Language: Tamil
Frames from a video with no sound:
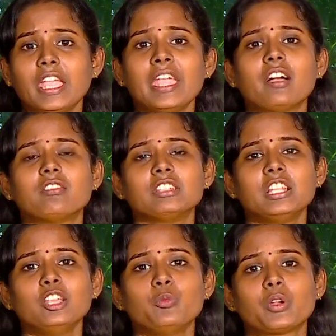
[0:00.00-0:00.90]
ஏன் அவள்
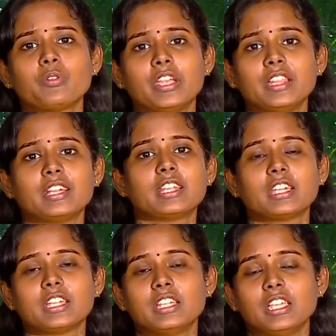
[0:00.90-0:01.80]
வந்து லீவ் போட
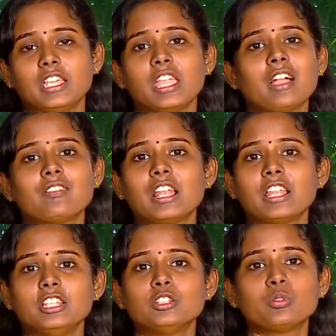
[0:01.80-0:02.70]
வேண்டியதானே ஏன்
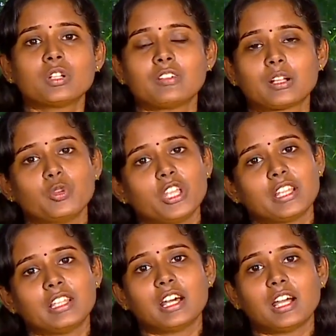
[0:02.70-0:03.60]
அவளால் இதுக்கு கூட வர
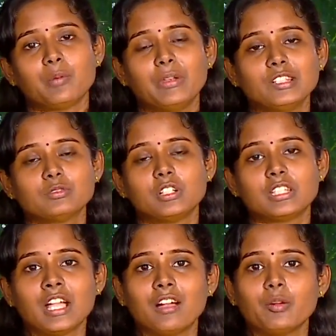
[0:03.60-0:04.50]
முடியாதா அப்படின்னு
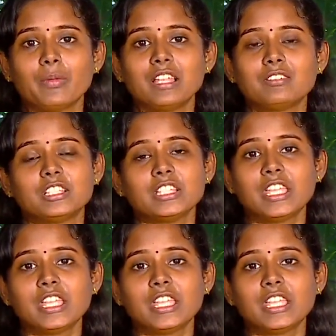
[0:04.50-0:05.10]
சொல்லிட்டு அவன் மேலே வந்து